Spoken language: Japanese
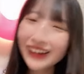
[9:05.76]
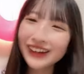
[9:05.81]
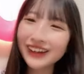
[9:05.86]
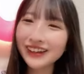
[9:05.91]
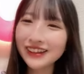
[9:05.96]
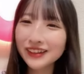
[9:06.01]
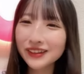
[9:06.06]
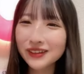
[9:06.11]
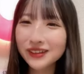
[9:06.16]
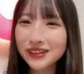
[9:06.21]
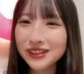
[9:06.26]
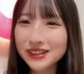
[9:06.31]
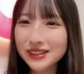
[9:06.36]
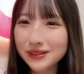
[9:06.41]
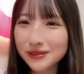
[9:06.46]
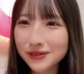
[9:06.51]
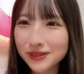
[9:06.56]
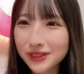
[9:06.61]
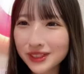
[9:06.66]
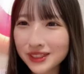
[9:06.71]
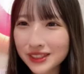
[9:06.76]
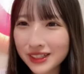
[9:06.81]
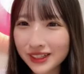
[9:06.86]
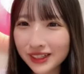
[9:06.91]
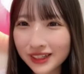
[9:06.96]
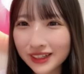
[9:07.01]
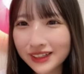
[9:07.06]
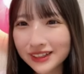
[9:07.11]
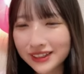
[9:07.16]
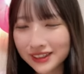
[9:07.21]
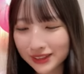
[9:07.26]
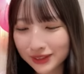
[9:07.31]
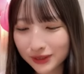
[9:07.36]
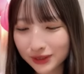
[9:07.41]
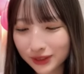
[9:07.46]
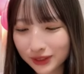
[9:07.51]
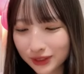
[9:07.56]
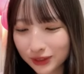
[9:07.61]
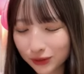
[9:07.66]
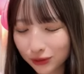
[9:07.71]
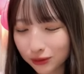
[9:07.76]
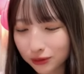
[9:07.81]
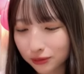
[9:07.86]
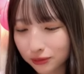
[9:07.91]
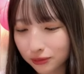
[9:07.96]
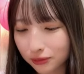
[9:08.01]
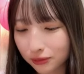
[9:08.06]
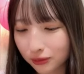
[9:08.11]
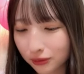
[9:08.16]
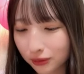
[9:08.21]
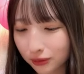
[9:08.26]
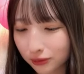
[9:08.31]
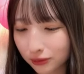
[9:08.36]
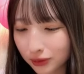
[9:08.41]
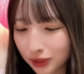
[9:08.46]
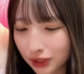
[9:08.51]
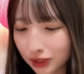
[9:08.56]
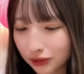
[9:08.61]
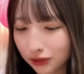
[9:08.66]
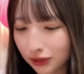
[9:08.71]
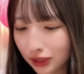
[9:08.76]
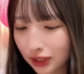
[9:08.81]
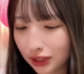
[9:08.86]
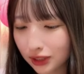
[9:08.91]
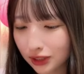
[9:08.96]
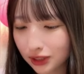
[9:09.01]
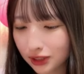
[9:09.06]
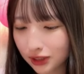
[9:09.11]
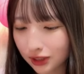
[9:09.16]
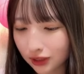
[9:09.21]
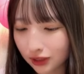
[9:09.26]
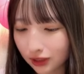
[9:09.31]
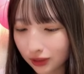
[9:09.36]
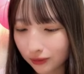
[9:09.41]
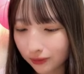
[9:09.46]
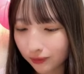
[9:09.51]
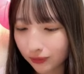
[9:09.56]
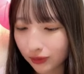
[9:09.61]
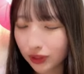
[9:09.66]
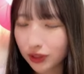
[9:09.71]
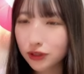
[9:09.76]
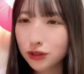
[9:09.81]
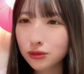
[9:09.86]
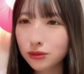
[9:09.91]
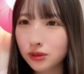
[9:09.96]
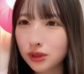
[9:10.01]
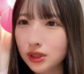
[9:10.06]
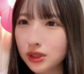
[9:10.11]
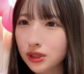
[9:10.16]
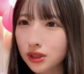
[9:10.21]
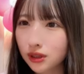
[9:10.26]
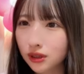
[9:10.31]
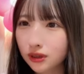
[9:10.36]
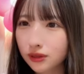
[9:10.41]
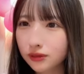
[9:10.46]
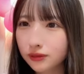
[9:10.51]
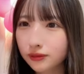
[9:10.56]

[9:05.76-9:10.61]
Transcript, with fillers: え私は無理じゃねそれちょっと無理くないですかね大丈夫ですか